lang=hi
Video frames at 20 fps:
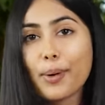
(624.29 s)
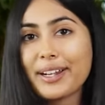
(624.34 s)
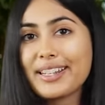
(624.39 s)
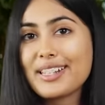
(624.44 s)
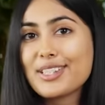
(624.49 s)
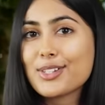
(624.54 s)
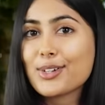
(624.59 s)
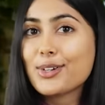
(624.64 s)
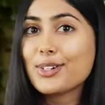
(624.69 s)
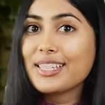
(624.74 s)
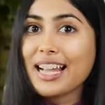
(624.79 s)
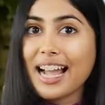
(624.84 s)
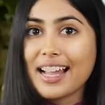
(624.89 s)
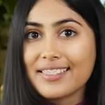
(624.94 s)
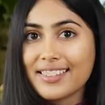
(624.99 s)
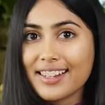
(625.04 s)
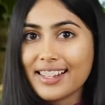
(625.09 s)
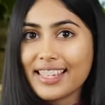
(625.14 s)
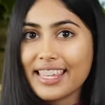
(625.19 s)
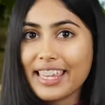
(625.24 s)
पॉइंट्स को
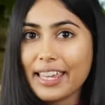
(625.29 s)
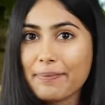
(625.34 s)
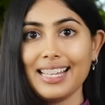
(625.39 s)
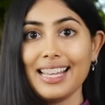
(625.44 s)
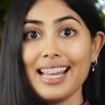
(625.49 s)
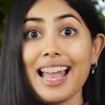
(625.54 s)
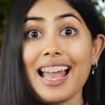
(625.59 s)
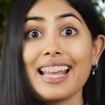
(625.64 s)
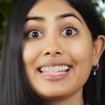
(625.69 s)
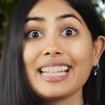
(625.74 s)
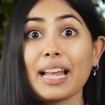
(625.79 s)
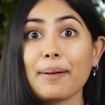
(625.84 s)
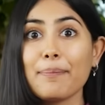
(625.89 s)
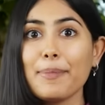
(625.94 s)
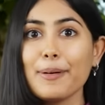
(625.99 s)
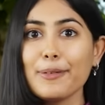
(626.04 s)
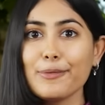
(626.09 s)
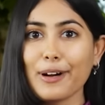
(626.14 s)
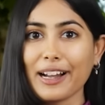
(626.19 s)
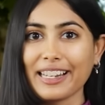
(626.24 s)
याद रखें
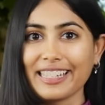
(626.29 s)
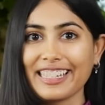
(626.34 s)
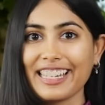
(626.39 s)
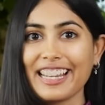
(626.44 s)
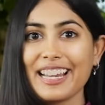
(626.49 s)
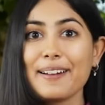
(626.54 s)
नंबर वन